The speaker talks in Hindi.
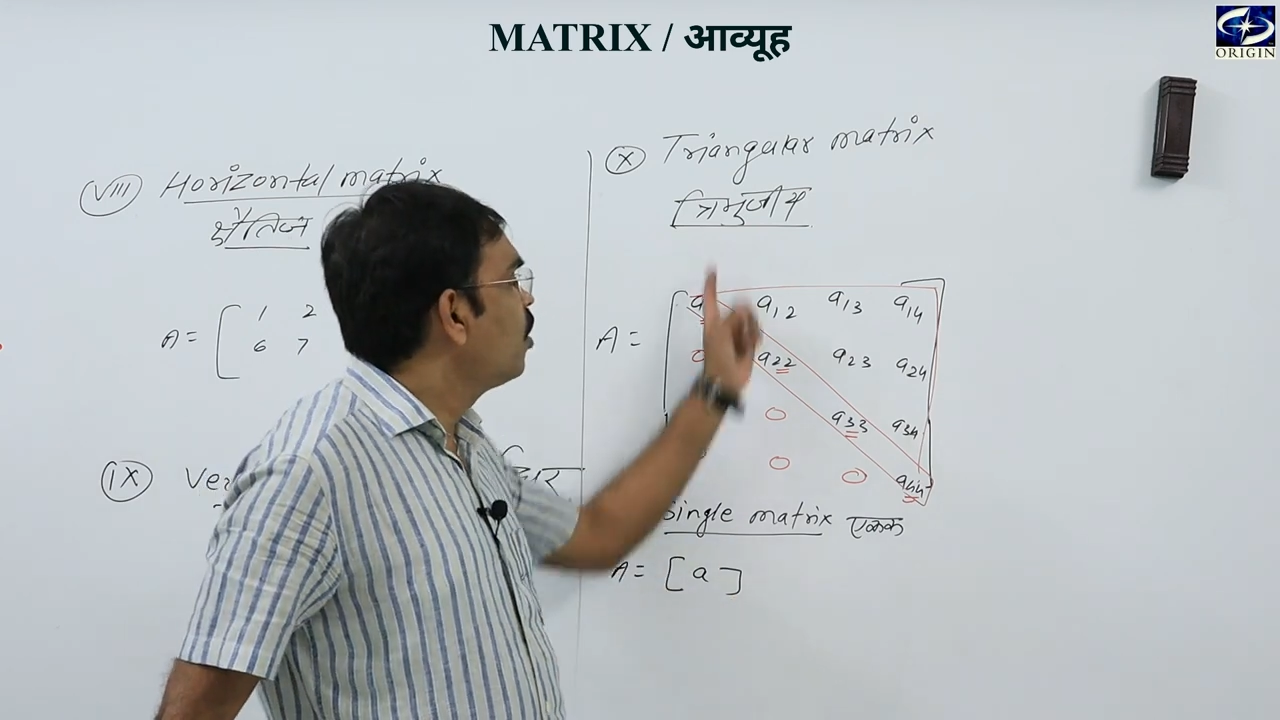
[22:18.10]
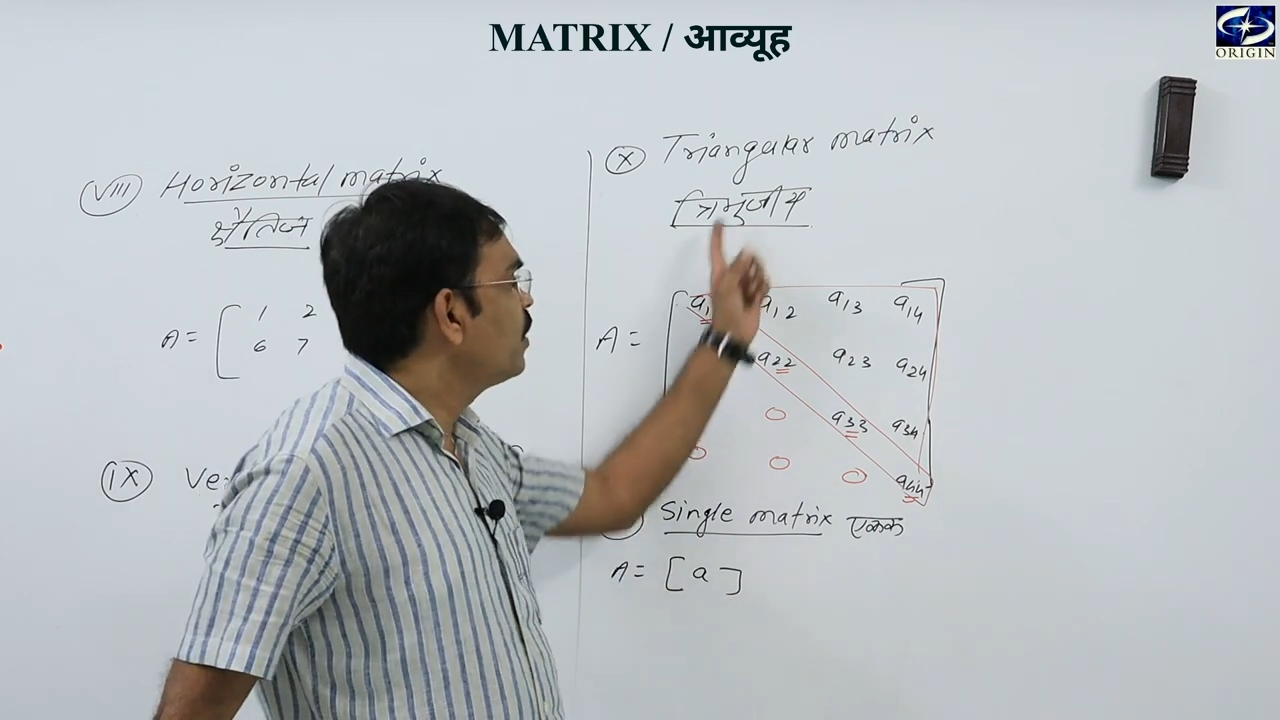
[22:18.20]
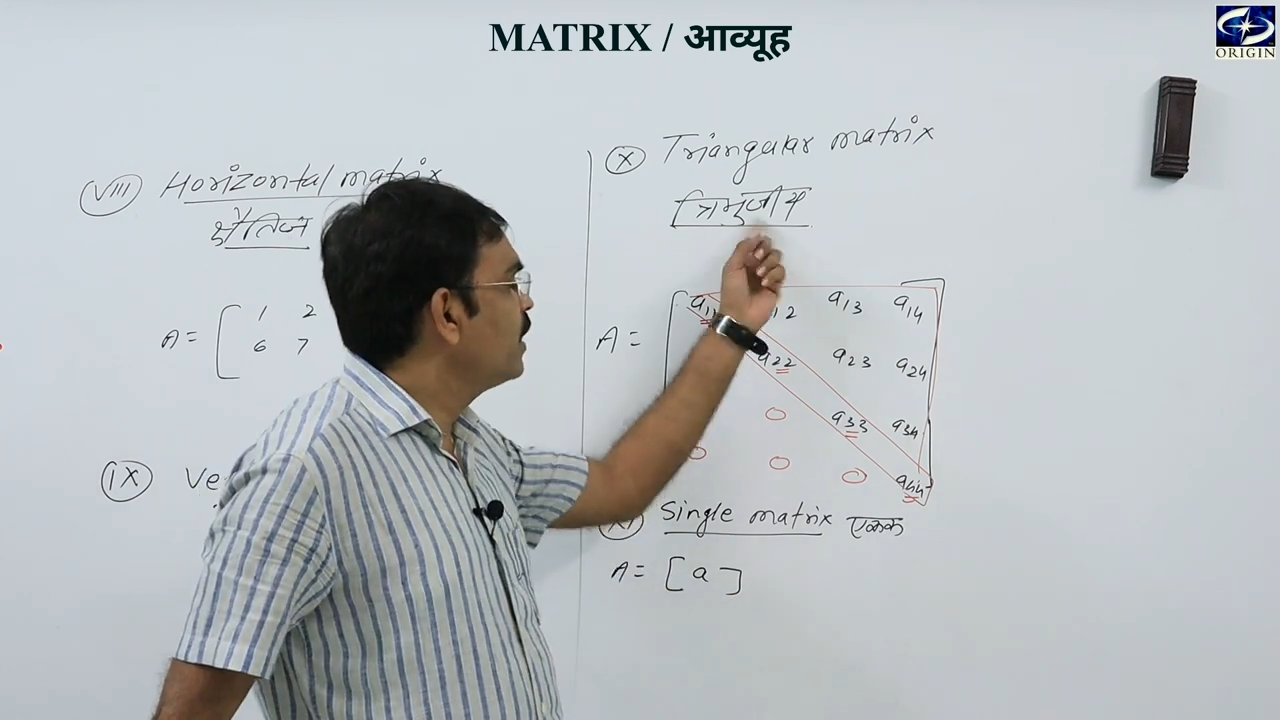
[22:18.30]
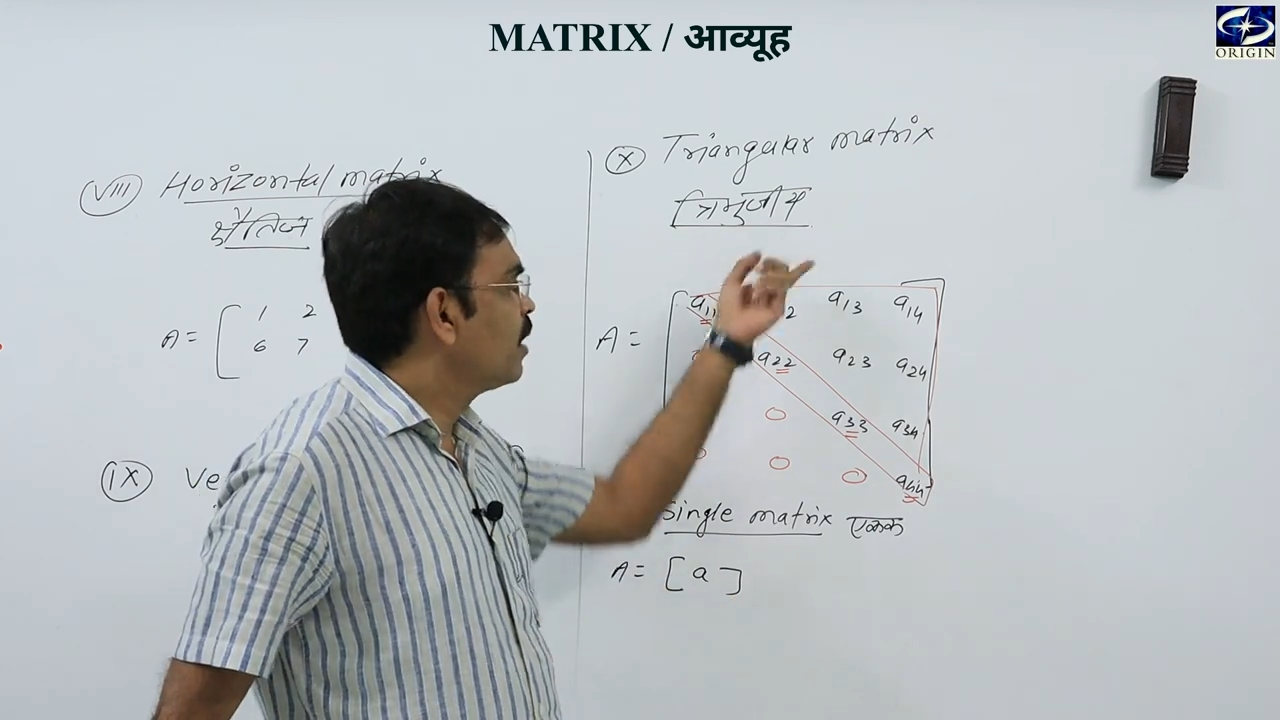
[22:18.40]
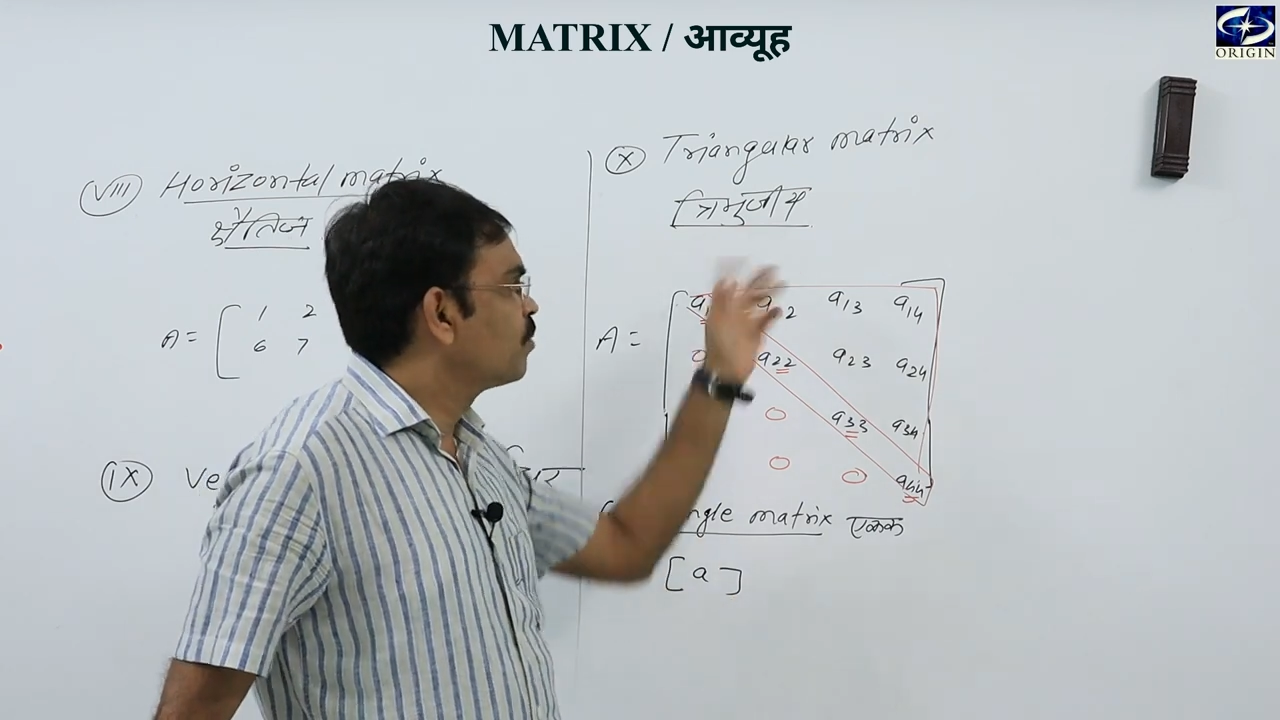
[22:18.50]

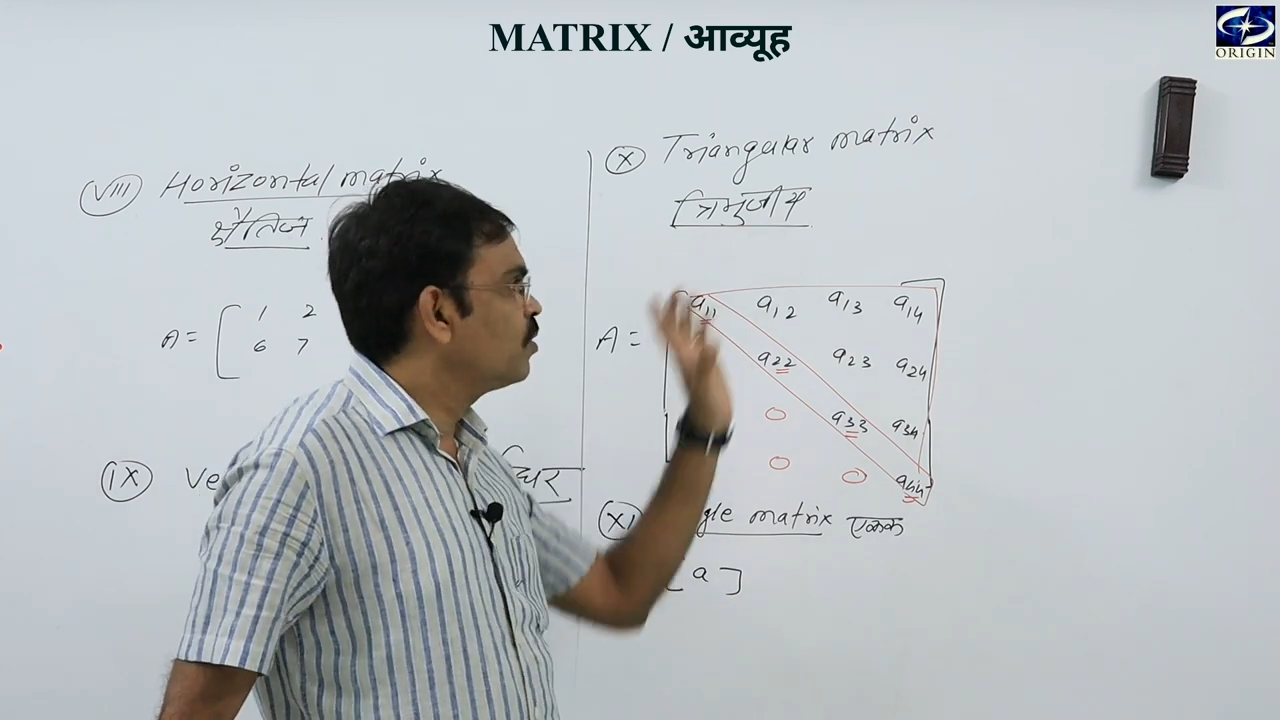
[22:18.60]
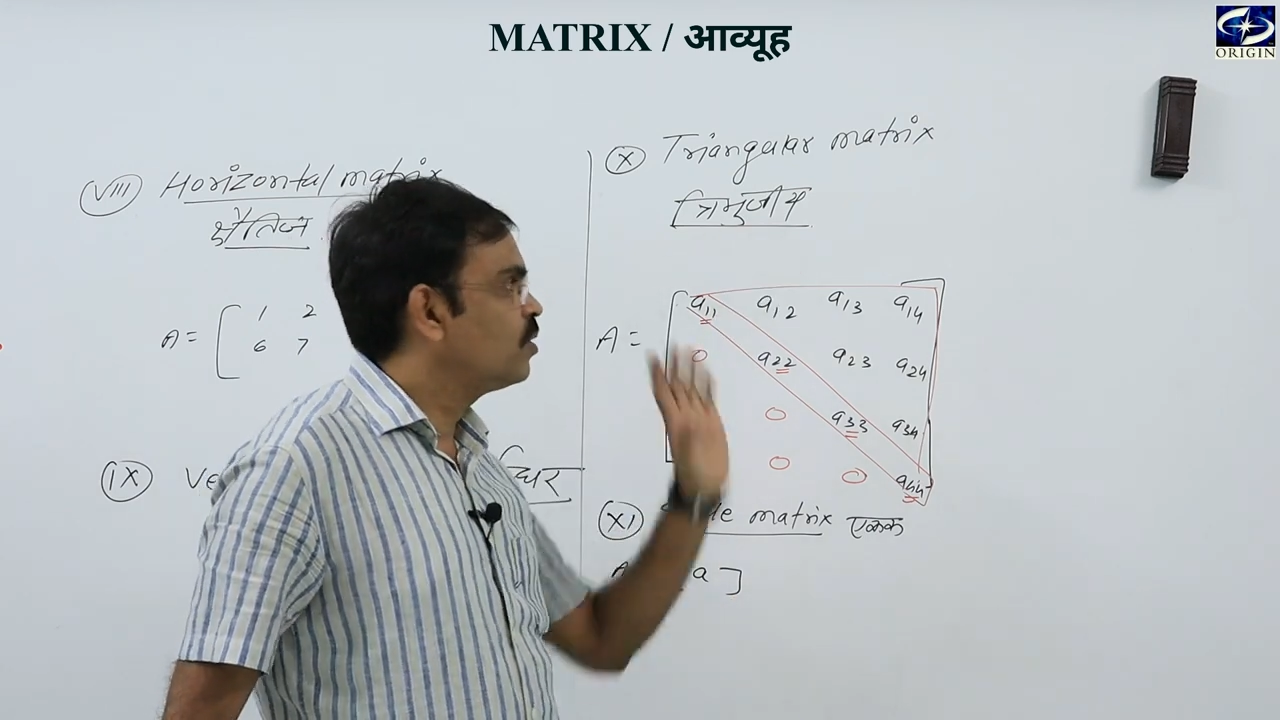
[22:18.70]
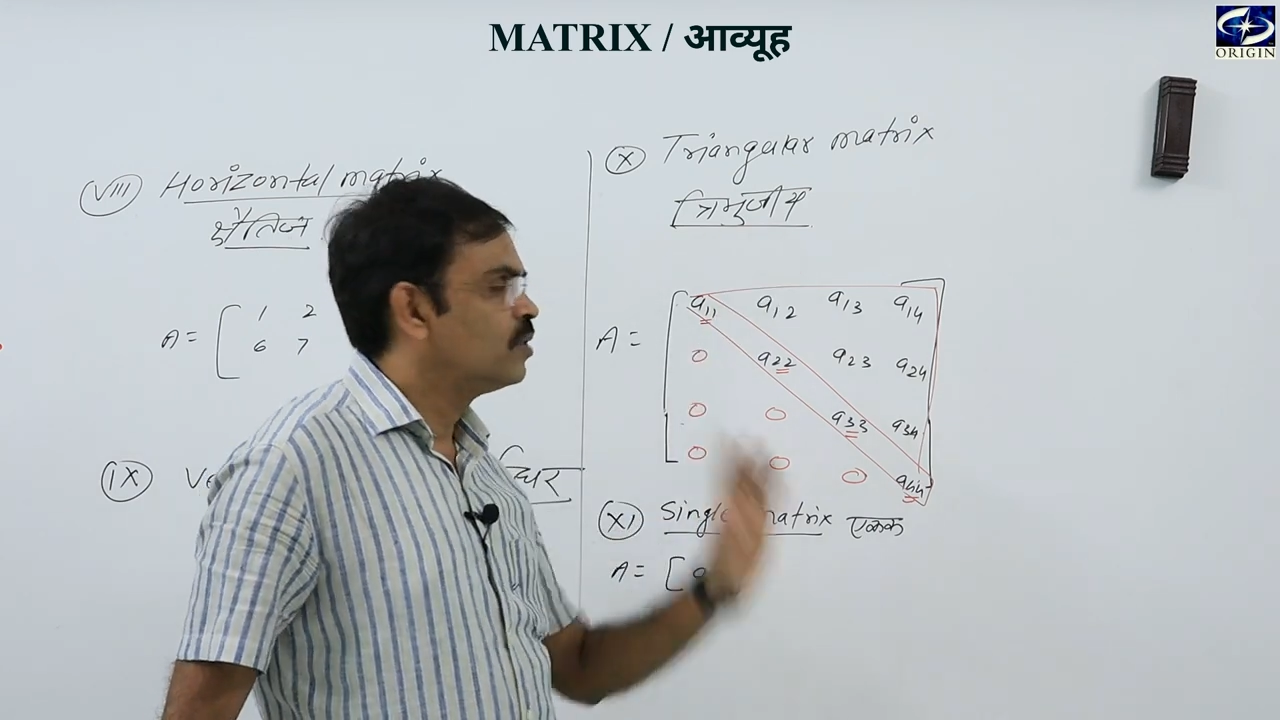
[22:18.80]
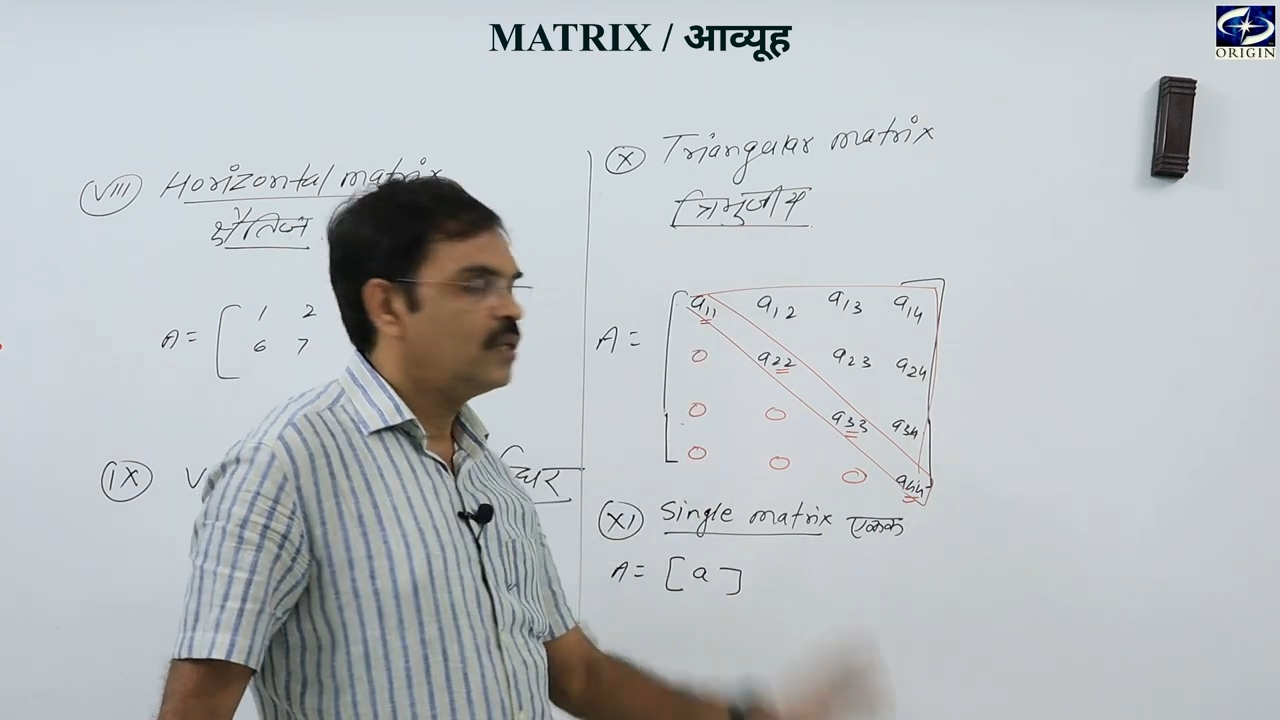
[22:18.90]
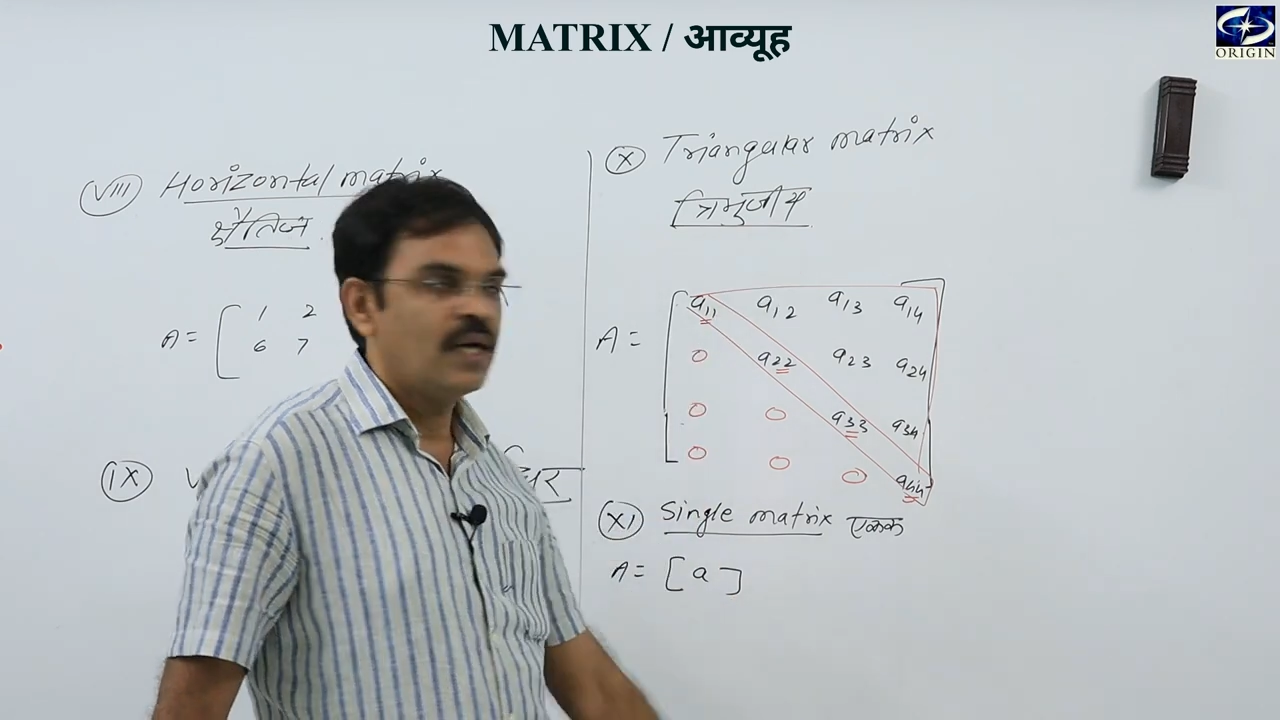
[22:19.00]
और ये आपको